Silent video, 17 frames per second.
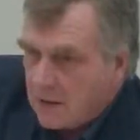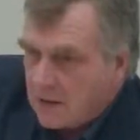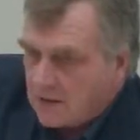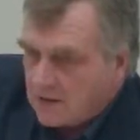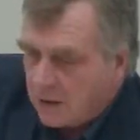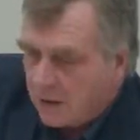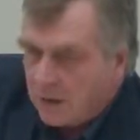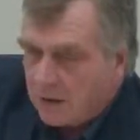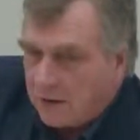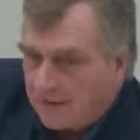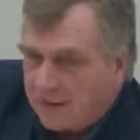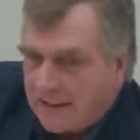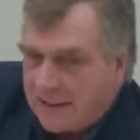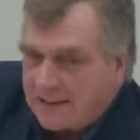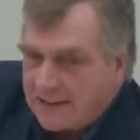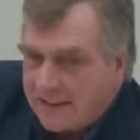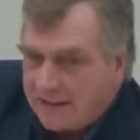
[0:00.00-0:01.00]
So,
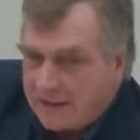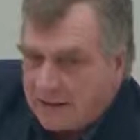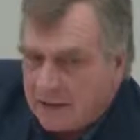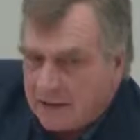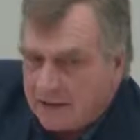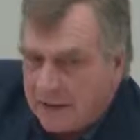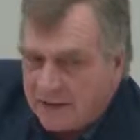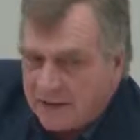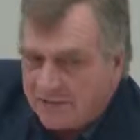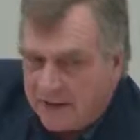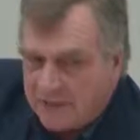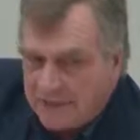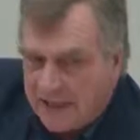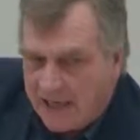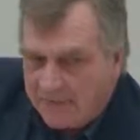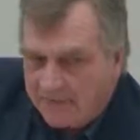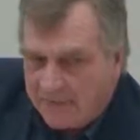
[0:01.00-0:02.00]
weil sie, äh, weil
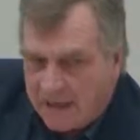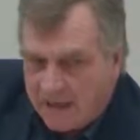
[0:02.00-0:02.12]
sie einen,